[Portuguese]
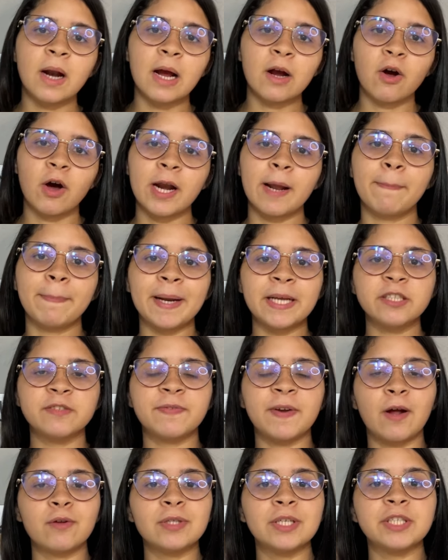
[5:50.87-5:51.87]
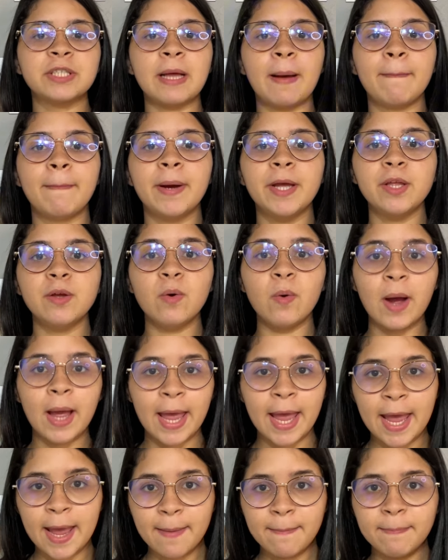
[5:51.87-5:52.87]
agora para as fraldas tamanho
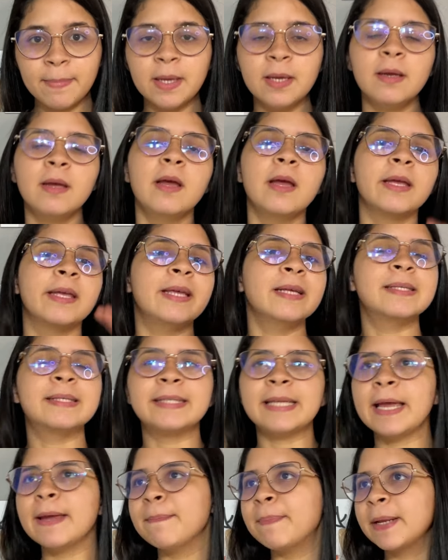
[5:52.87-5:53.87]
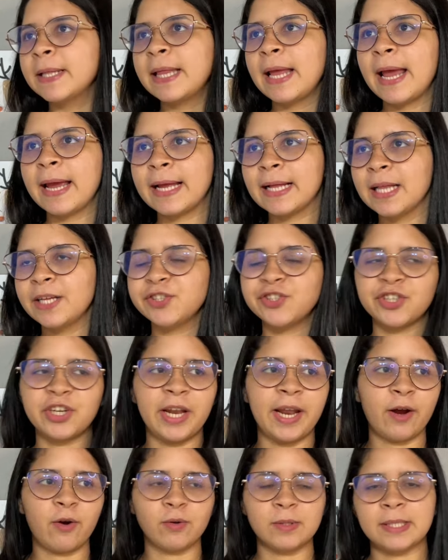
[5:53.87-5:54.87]
M, que sempre tem aquela dica,
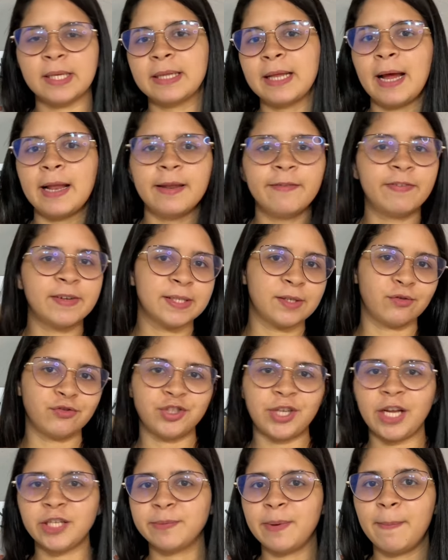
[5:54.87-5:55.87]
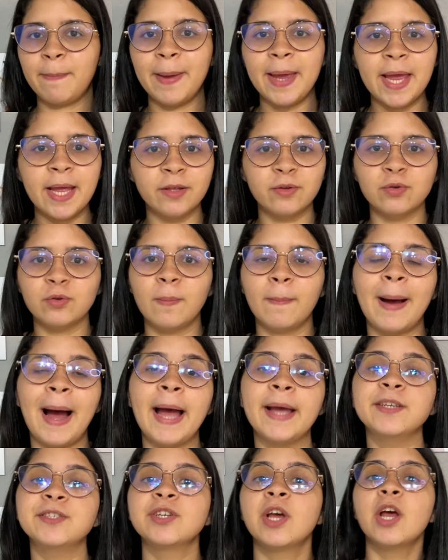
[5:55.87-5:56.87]
né? Quando você tá ali fazendo chá de bebê e tudo
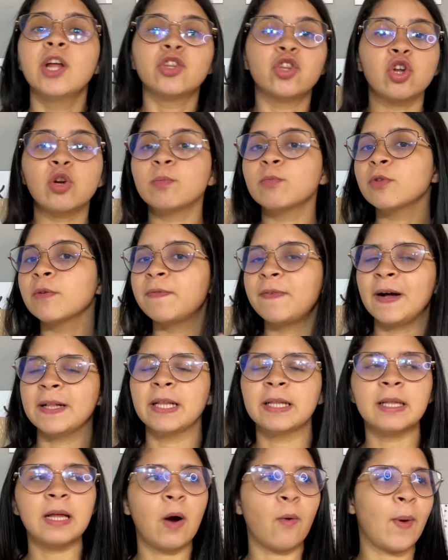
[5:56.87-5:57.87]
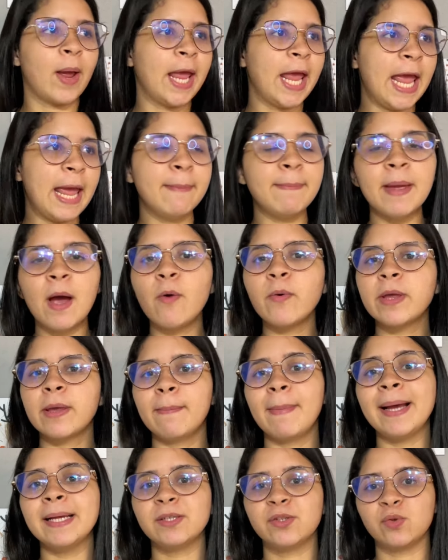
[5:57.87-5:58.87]
mais, todo mundo fala, não, M é o que
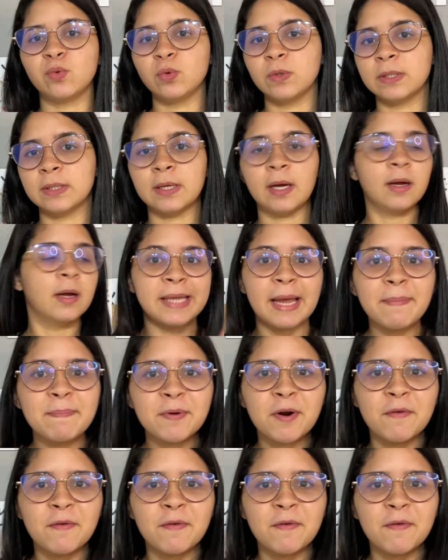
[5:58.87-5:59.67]
mais usa. Sempre